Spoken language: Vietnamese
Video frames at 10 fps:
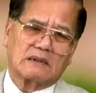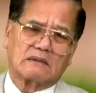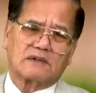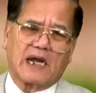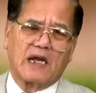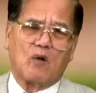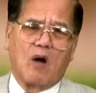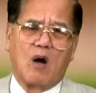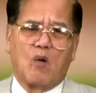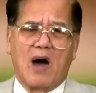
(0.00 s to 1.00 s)
cháy
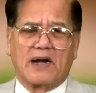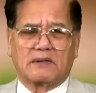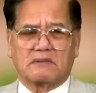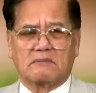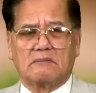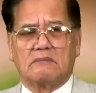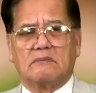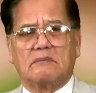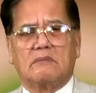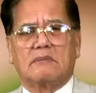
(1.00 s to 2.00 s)
hỏa hoạn,
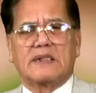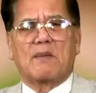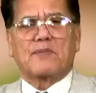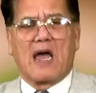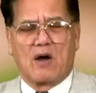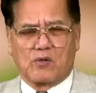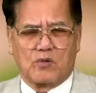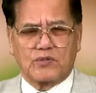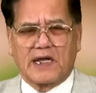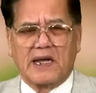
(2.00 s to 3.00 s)
năm nào
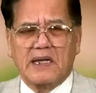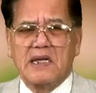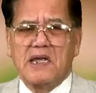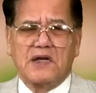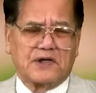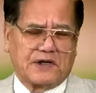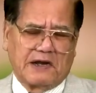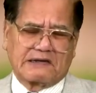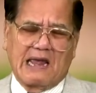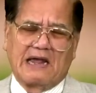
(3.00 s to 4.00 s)
cũng thế,
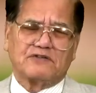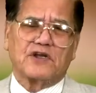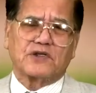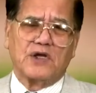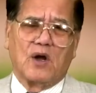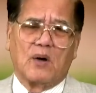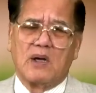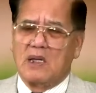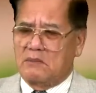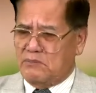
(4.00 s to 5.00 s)
thiệt hại rất nhiều.
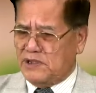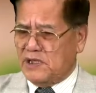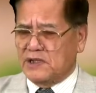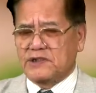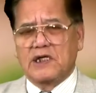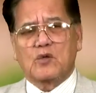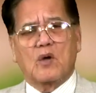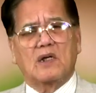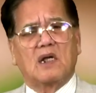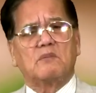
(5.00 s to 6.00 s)
Bây giờ xin
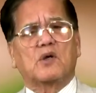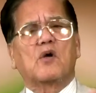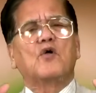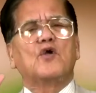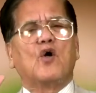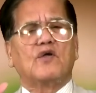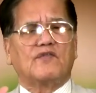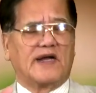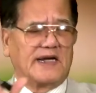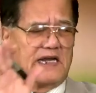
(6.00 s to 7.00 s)
quan lớn một câu đối
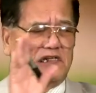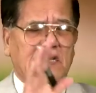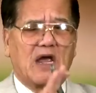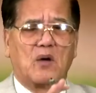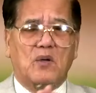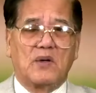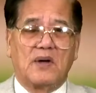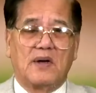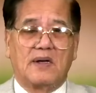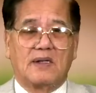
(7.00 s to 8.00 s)
về để treo,
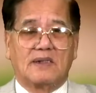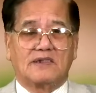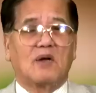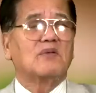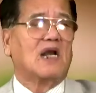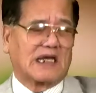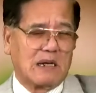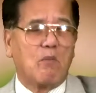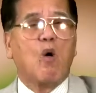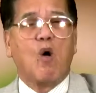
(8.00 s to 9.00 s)
giống như là cái
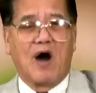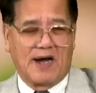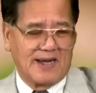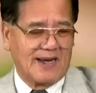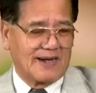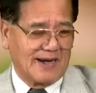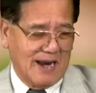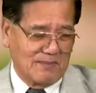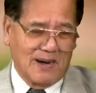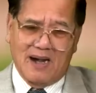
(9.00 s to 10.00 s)
bùa để
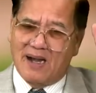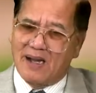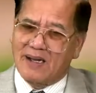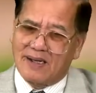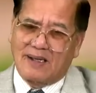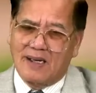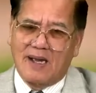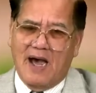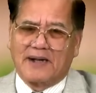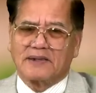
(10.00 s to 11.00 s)
mà
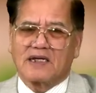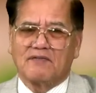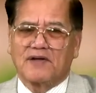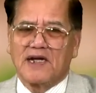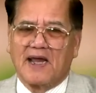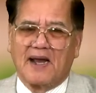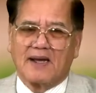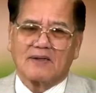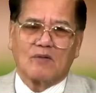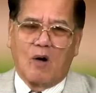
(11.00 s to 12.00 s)
ẩn cái vấn đề
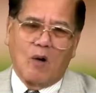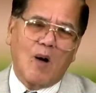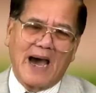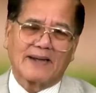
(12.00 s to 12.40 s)
hỏa hoạn.